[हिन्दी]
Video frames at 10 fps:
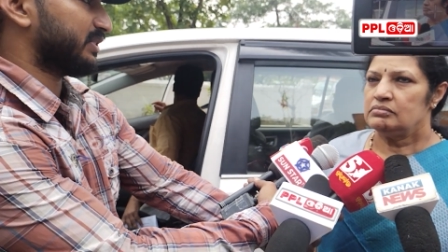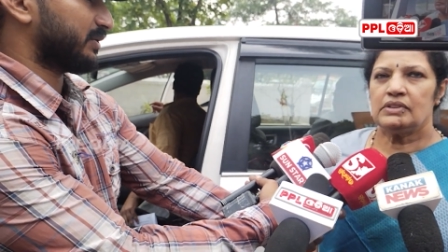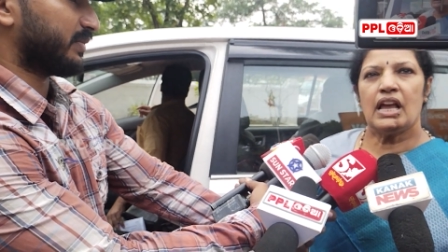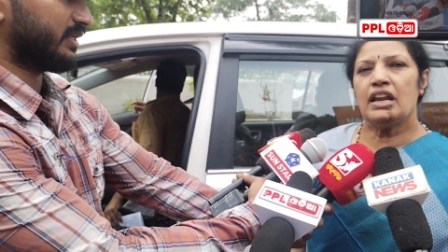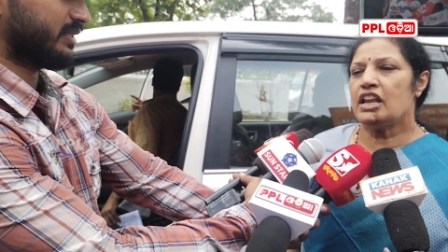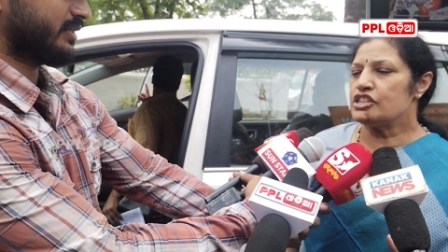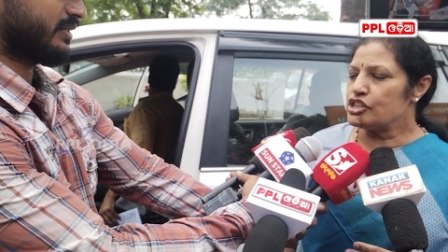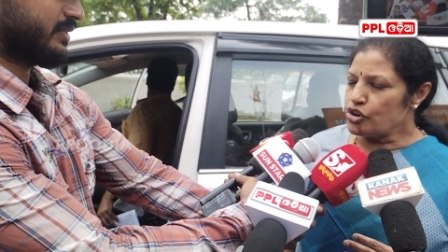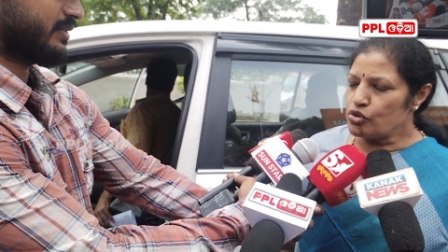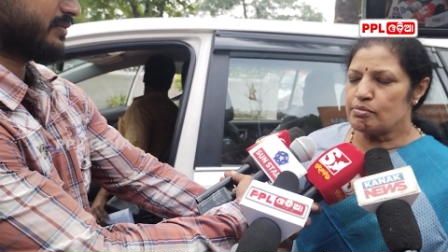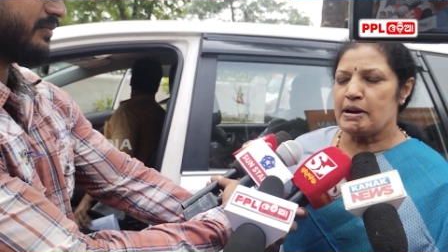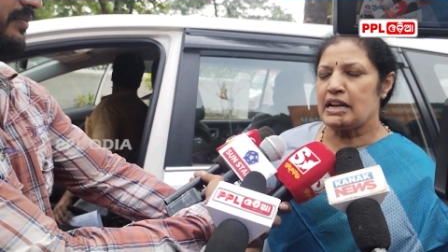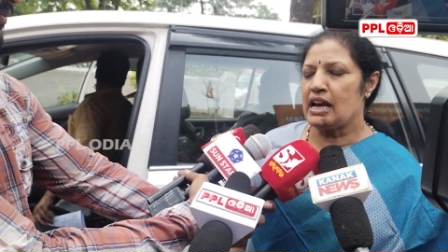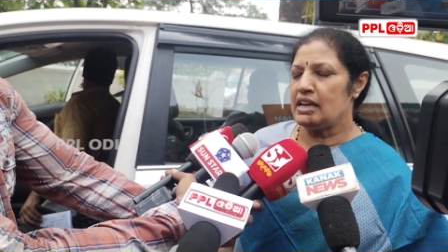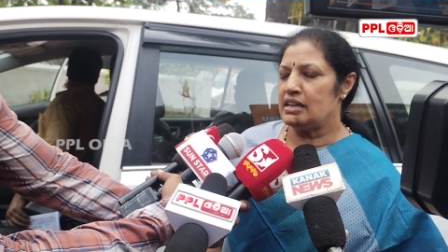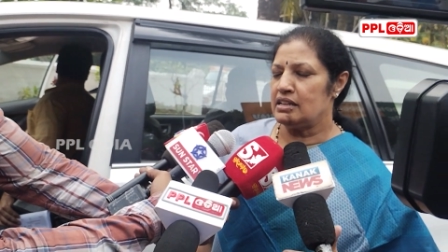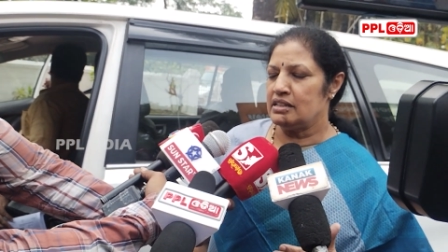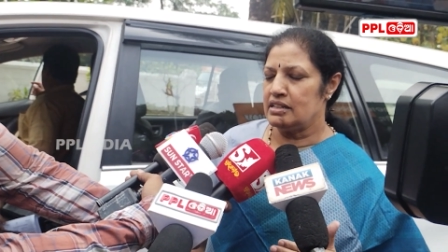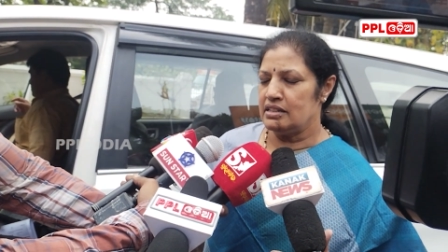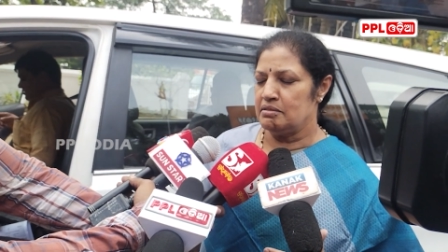नहीं नहीं ज़रूर
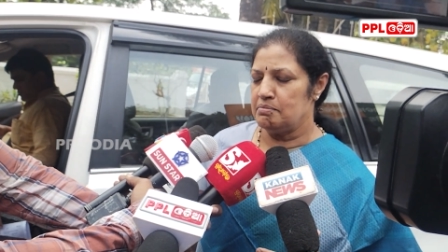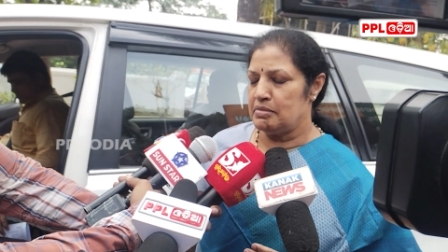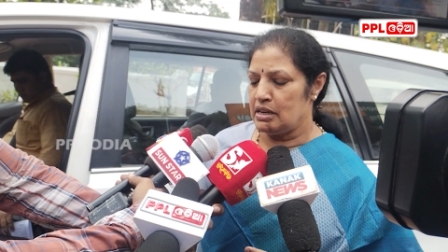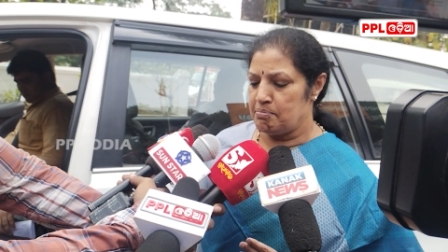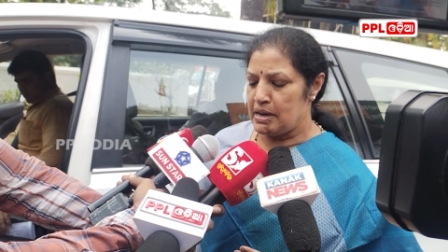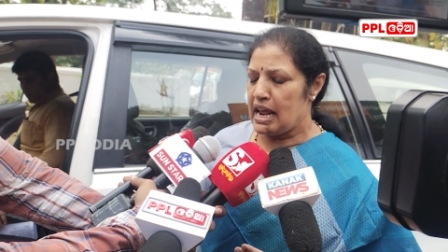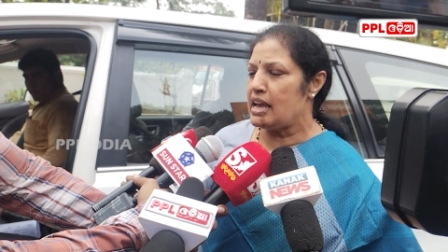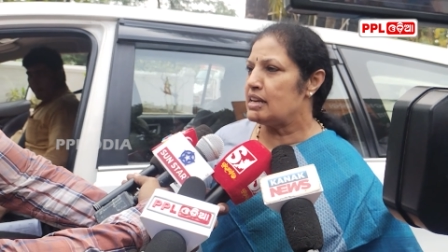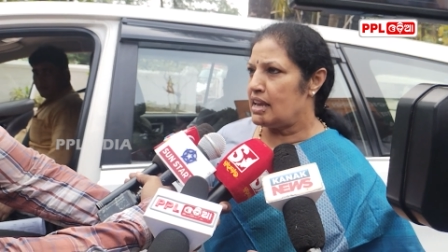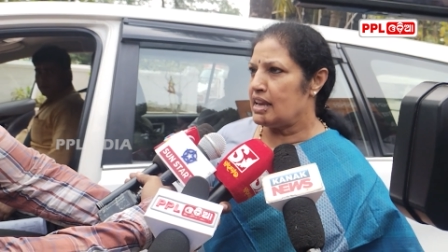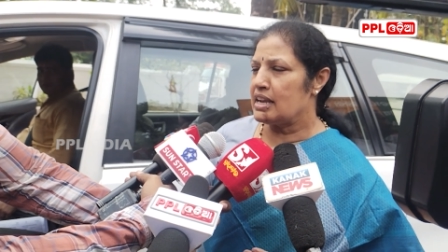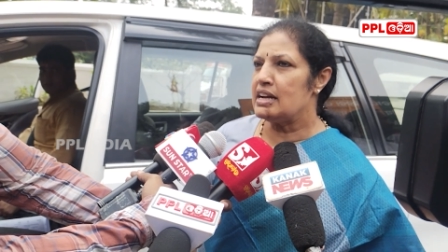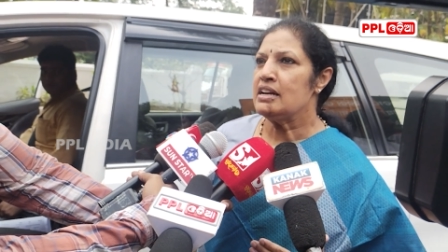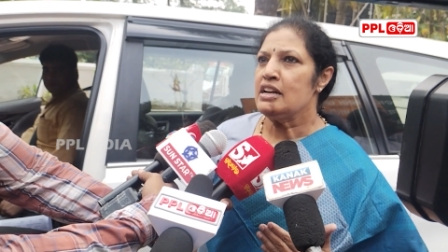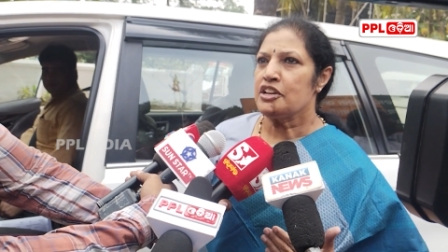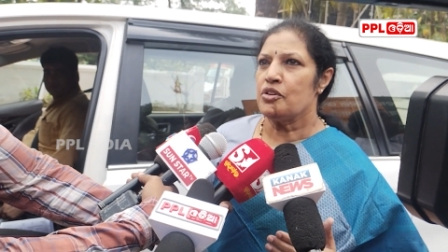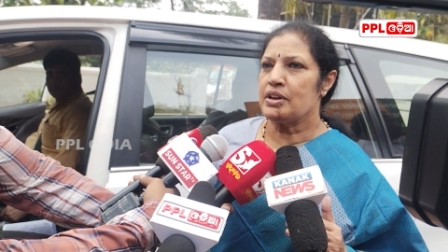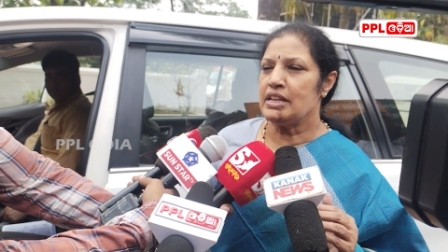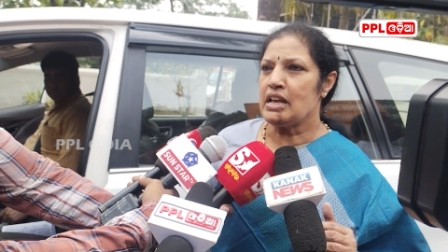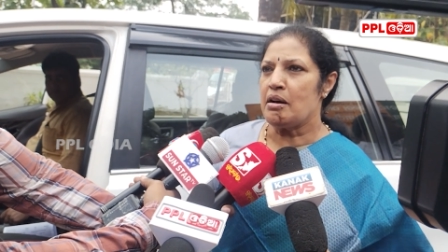बनाए बनाए रहेगा
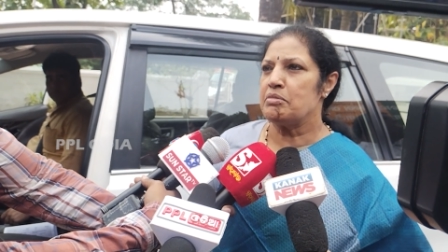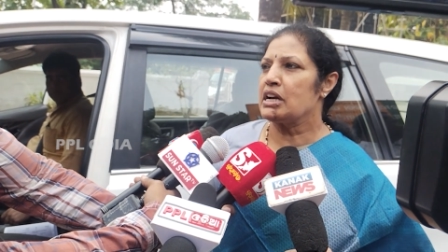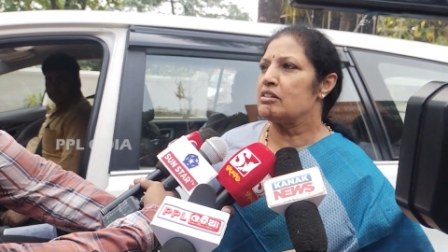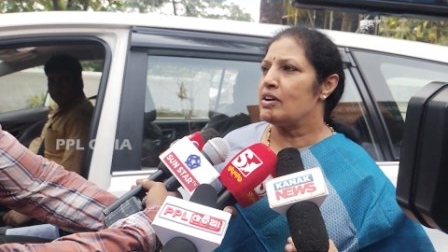क्योंकि दामनगर